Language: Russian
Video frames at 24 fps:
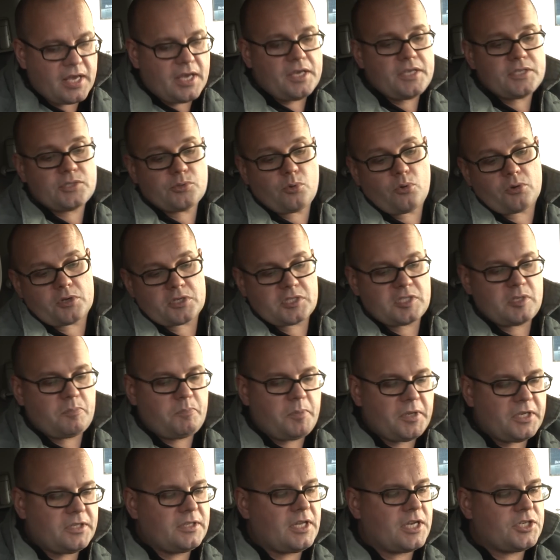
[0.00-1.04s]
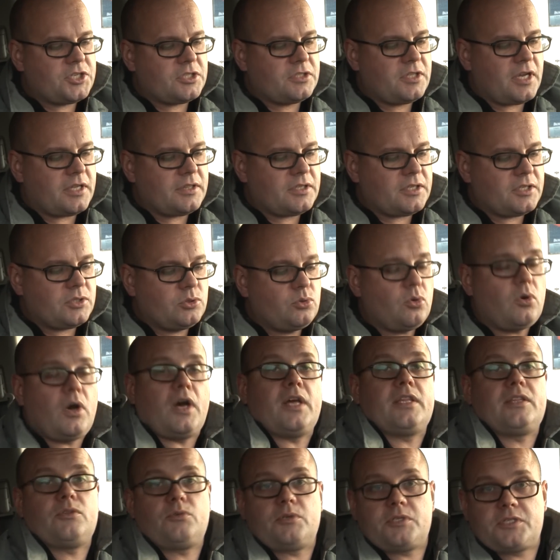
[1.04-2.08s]
и скорости передачи данных до
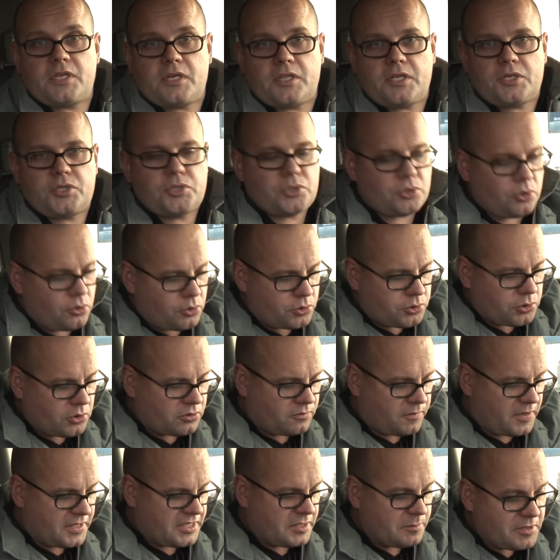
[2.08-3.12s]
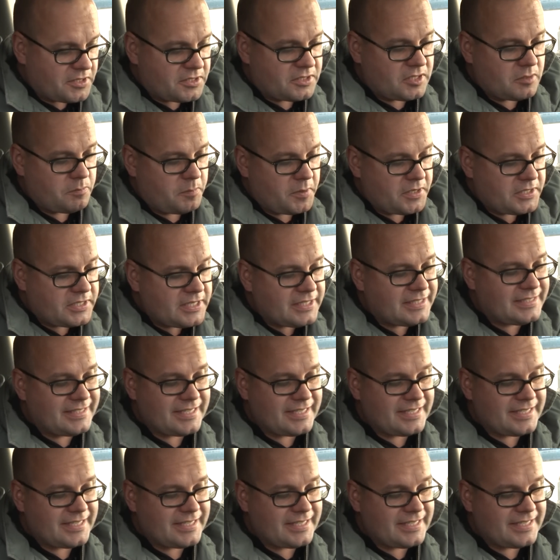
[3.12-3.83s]
1,485